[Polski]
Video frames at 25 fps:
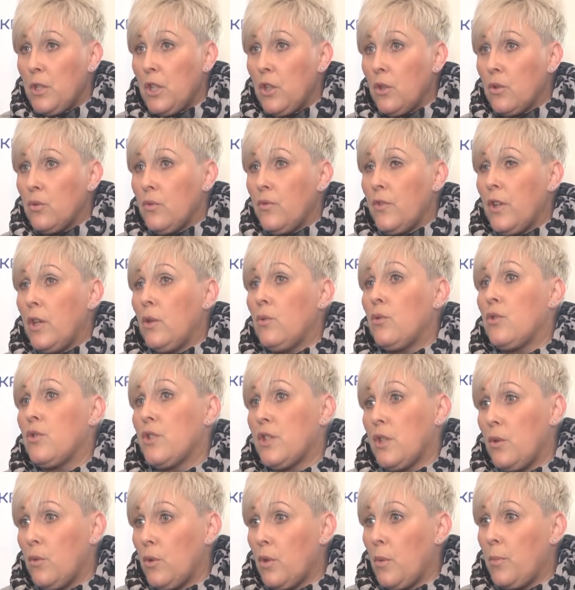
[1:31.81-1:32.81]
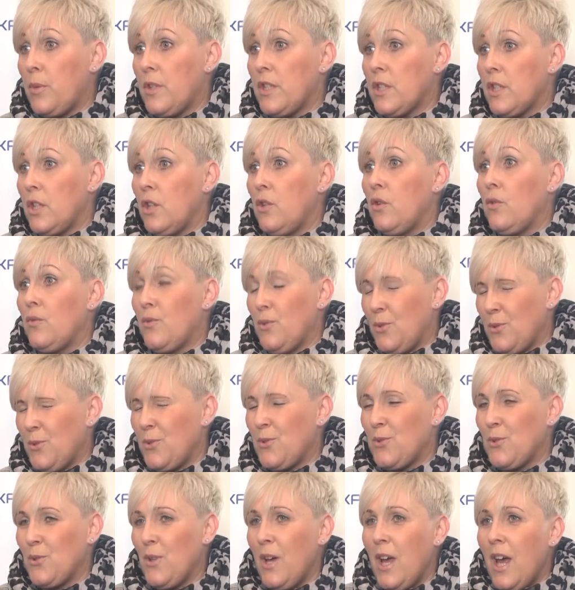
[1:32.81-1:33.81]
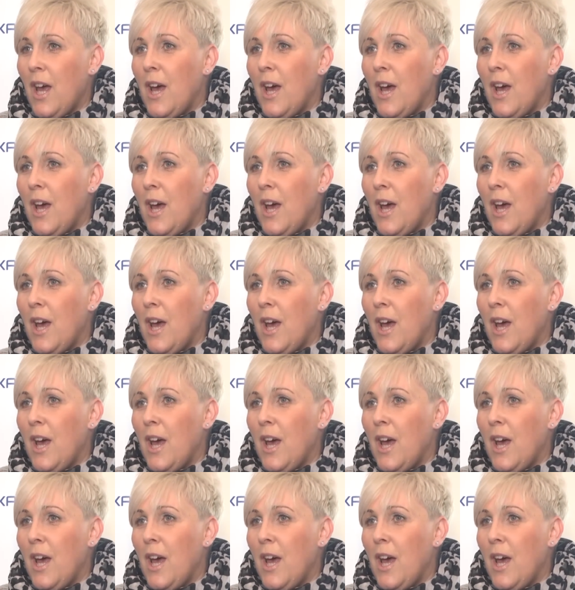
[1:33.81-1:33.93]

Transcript: milionów euro z Europejskiego Funduszu